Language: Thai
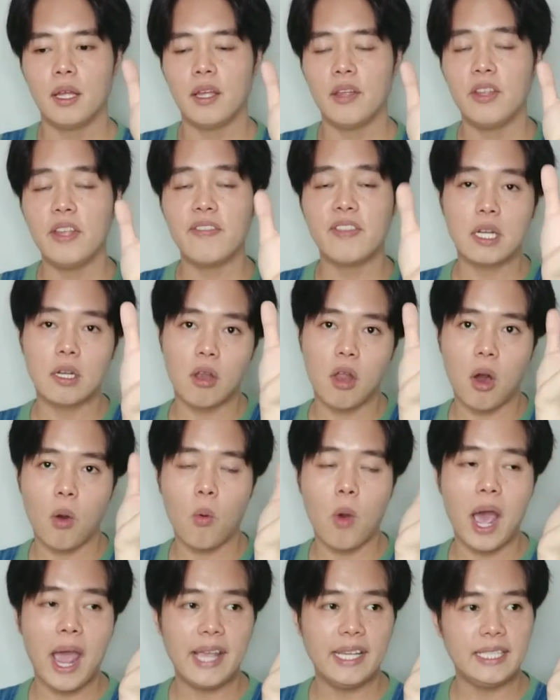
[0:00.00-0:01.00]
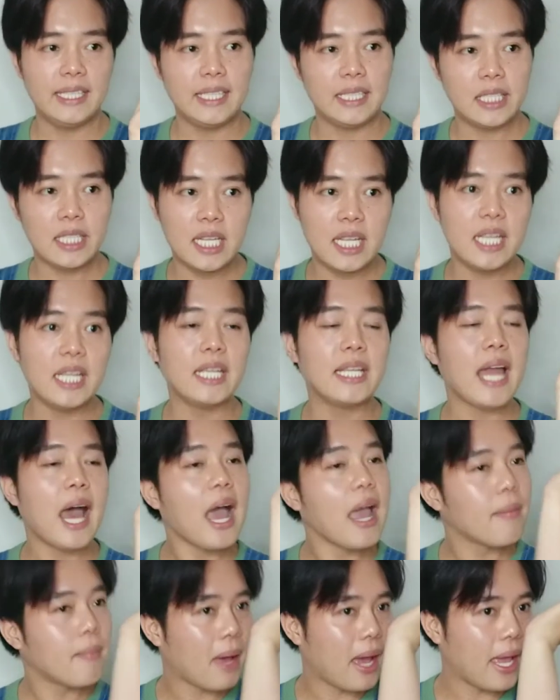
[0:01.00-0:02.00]
ยิสังลองวายอีดิทีได้
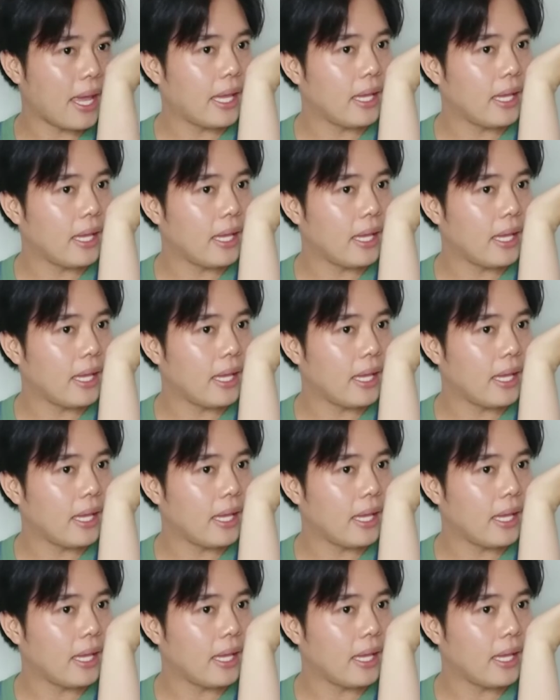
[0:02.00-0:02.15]
ไหม